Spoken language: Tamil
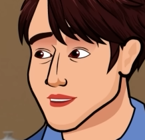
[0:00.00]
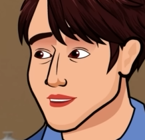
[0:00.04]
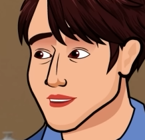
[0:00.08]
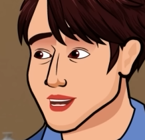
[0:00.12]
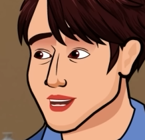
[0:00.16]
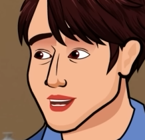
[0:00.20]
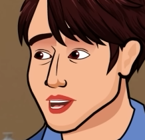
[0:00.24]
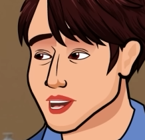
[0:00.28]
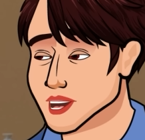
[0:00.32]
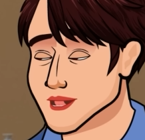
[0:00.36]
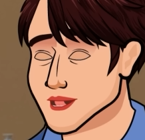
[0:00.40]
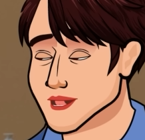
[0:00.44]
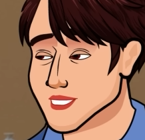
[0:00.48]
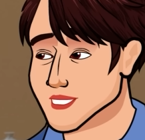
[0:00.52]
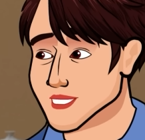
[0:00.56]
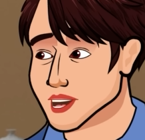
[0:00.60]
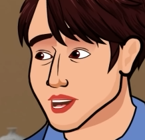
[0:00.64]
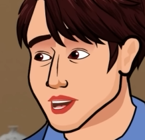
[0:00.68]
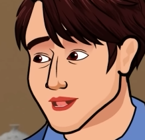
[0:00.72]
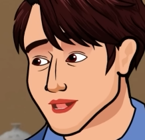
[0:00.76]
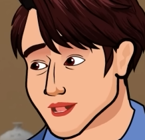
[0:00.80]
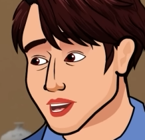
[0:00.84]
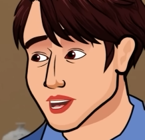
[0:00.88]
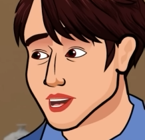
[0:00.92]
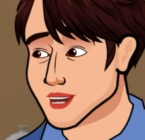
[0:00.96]
எனக்கு ரொம்ப
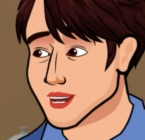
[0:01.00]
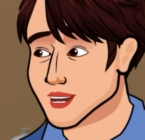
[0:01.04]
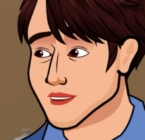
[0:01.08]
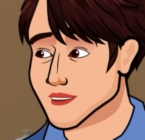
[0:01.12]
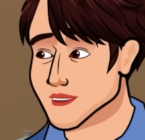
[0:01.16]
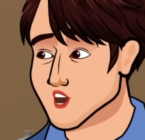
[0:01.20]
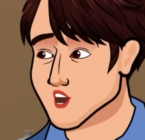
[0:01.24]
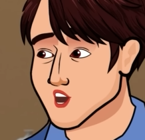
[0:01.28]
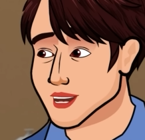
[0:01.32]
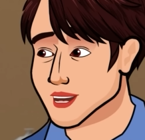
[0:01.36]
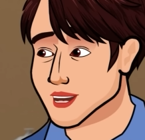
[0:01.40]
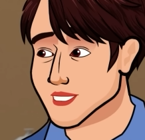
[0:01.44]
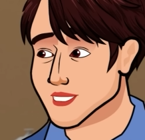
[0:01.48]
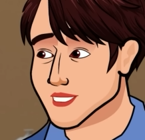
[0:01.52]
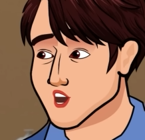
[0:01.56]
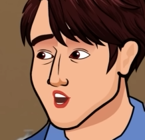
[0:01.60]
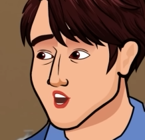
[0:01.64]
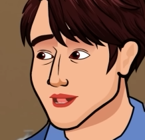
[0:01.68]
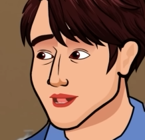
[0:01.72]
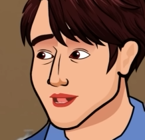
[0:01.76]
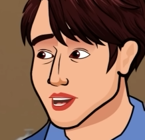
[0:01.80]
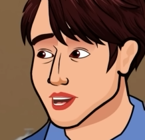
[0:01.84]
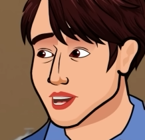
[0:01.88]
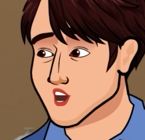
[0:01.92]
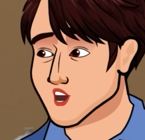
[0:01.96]
நல்லாவே தெரியும்
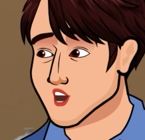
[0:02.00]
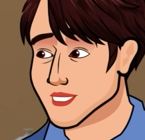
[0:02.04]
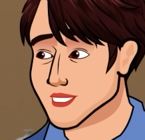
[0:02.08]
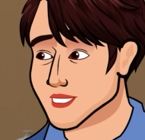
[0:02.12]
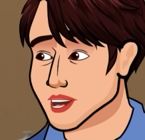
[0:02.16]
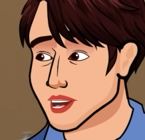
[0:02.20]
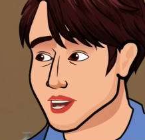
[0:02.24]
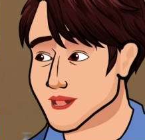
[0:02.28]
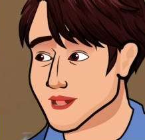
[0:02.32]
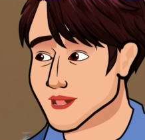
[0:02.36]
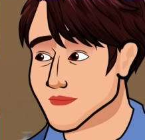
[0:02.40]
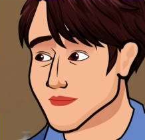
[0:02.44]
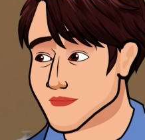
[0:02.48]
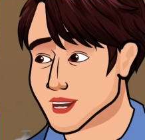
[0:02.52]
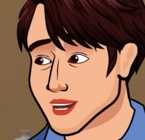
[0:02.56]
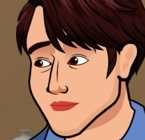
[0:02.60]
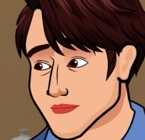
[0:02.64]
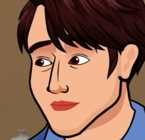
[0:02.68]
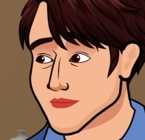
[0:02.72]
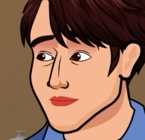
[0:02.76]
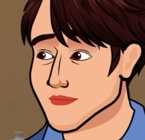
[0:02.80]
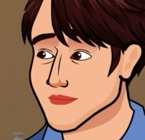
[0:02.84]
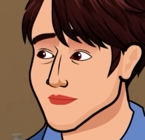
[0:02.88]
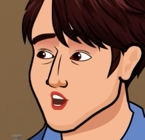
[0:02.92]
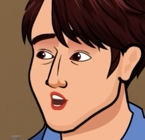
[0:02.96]
பூஜா உன்னோட கேர்ள் ஃப்ரெண்ட்
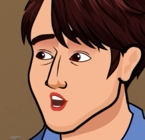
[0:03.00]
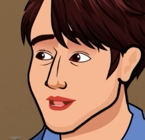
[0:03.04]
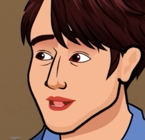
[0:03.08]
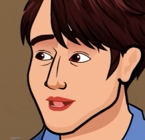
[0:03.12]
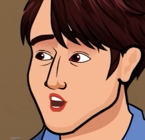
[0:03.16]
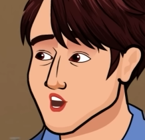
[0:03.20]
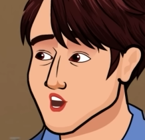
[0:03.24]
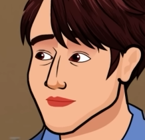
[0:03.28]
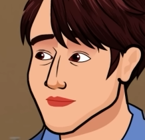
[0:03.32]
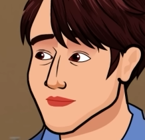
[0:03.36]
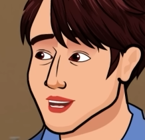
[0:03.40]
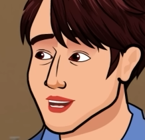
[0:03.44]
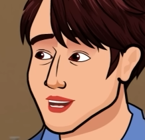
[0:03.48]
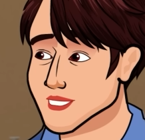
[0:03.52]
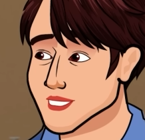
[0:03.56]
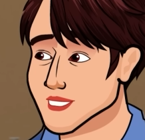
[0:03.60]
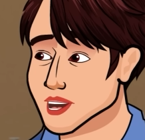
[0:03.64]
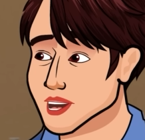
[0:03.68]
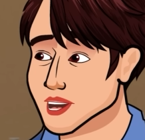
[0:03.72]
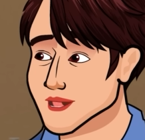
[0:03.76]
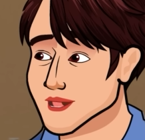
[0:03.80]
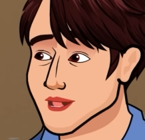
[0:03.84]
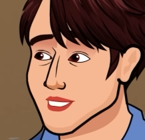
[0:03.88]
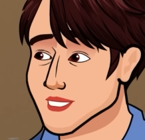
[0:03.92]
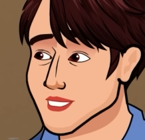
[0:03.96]
நீ உன்னோட கேர்ள்
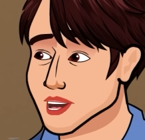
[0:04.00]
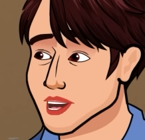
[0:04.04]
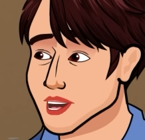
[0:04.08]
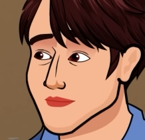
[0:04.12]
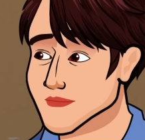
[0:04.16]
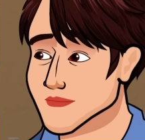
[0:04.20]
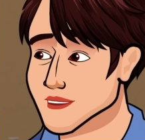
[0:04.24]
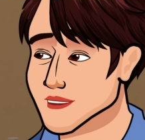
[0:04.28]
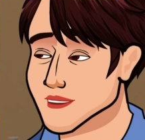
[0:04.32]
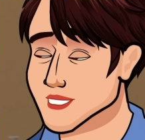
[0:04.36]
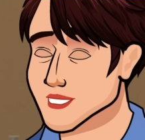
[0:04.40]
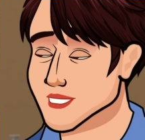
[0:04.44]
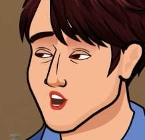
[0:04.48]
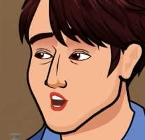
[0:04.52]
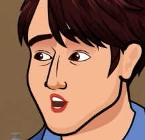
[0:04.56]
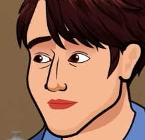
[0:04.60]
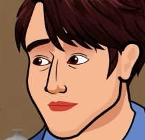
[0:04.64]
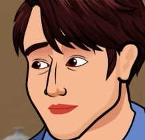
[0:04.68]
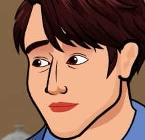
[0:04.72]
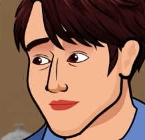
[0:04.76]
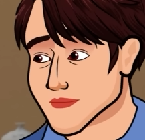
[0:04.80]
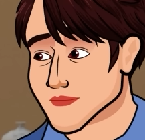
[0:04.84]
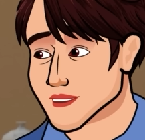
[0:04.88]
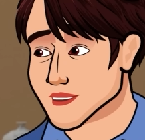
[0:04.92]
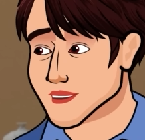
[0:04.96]
ஃப்ரெண்ட் சொல்கிற வார்த்தையை
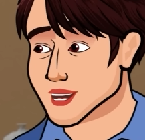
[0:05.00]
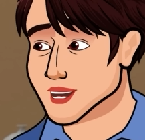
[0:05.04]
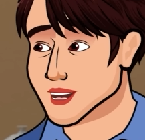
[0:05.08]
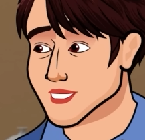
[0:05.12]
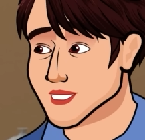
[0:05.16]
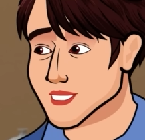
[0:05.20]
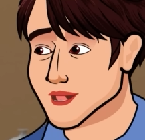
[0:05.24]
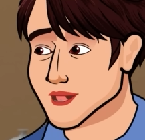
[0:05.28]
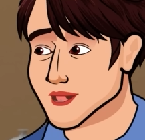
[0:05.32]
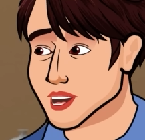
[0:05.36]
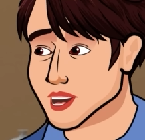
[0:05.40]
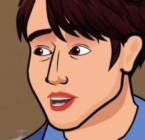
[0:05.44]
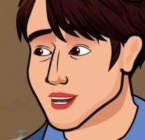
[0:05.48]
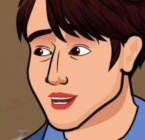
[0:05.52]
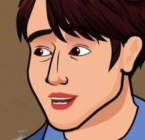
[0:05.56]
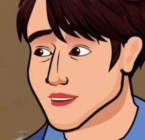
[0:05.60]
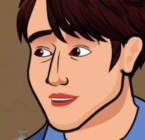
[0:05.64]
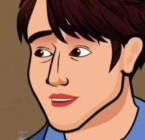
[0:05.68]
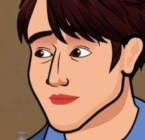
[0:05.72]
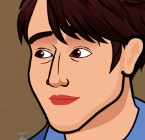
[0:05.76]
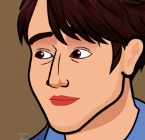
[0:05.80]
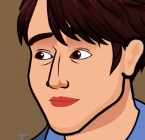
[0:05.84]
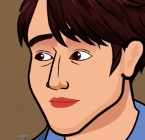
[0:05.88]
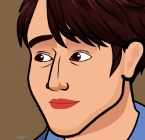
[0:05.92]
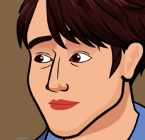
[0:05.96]
எப்போவும் மீற மாட்டேன்